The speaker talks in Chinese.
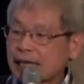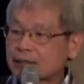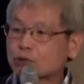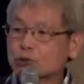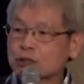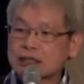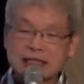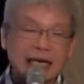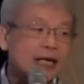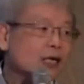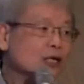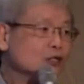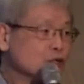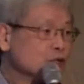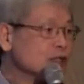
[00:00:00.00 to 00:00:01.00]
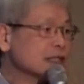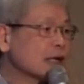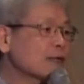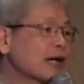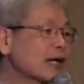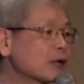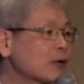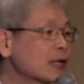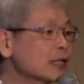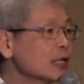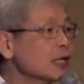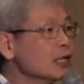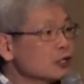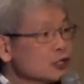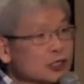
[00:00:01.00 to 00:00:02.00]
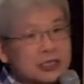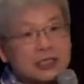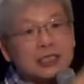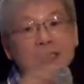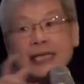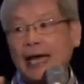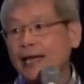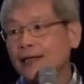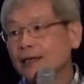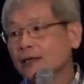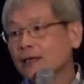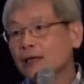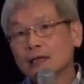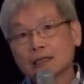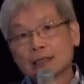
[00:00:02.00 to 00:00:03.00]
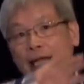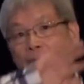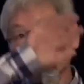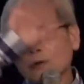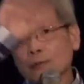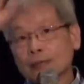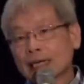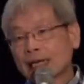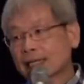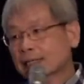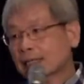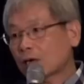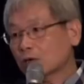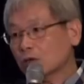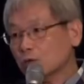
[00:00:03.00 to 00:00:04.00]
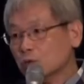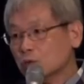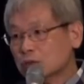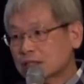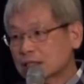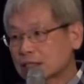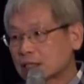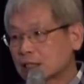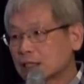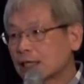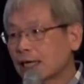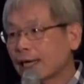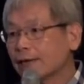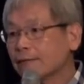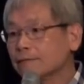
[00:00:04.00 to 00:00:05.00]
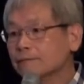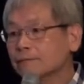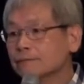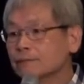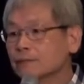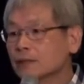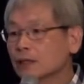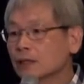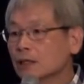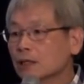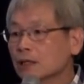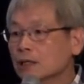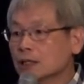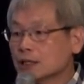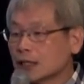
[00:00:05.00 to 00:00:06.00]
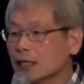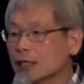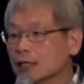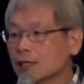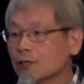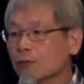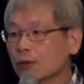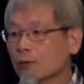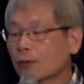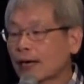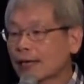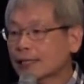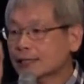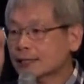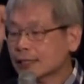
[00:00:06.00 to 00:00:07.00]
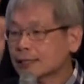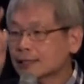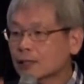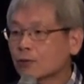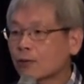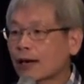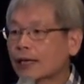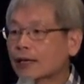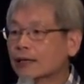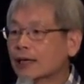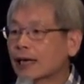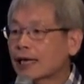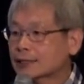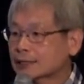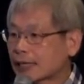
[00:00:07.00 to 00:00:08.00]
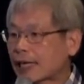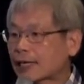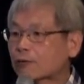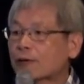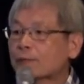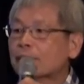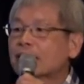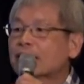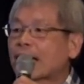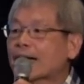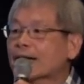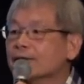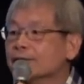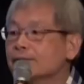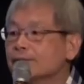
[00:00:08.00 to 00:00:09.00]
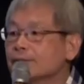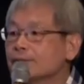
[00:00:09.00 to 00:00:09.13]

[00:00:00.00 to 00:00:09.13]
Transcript: 他处体上就是找开关，也就是进来。当我们看到一屋子漆黑，你第一个会怀疑电灯坏还是开关没开？